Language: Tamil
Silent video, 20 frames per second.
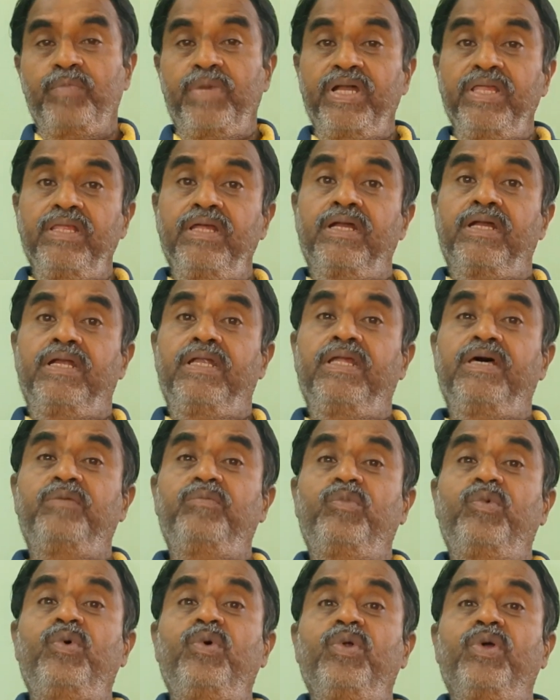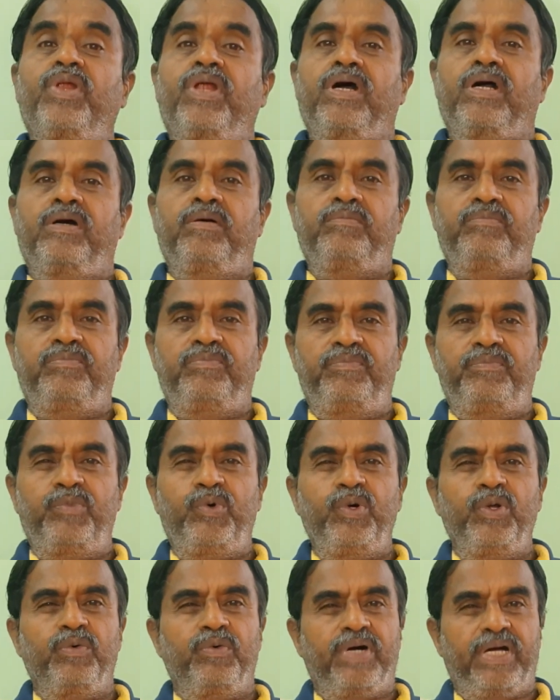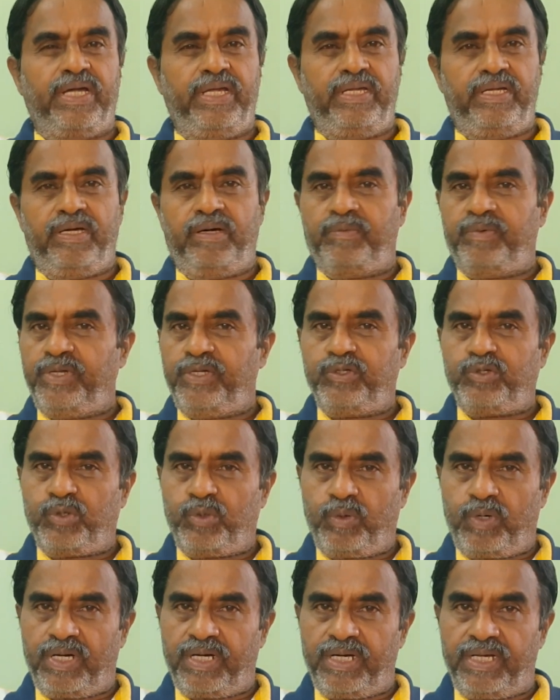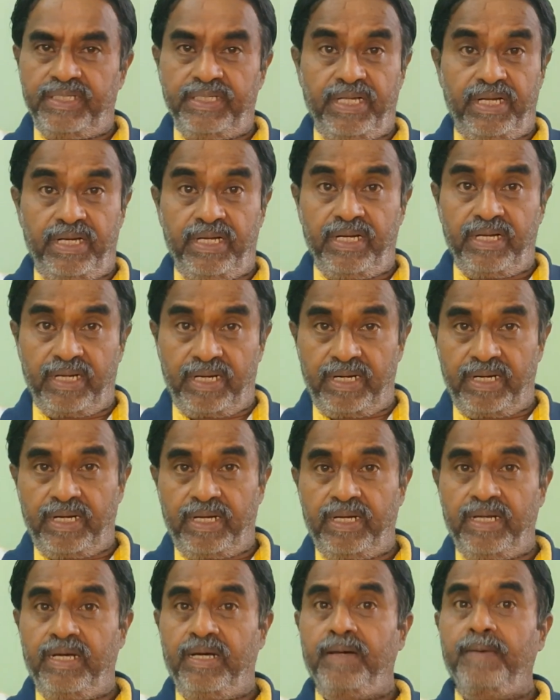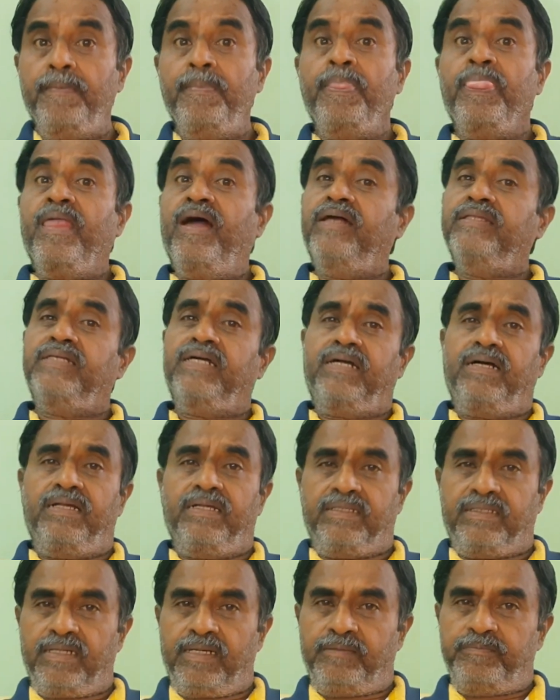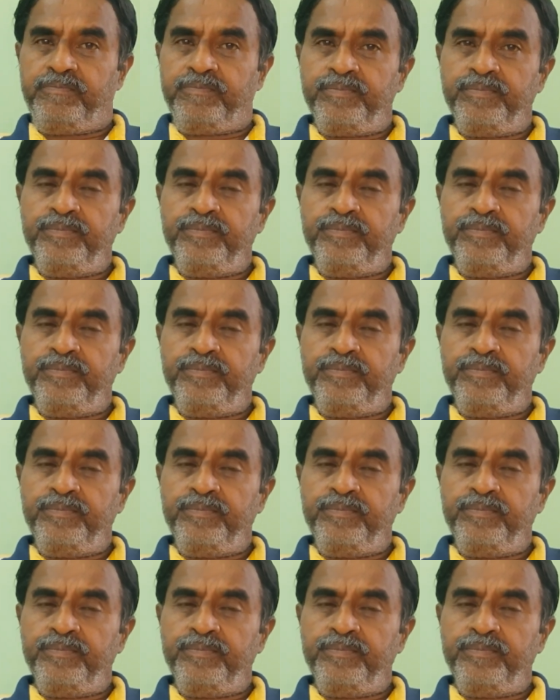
மனிதர்களில் மூணு ரகம் மூணு வகை அப்படின்னு சொல்லுவாங்க அது என்னன்னு கேட்டிங்கன்னா அந்த காலத்தில்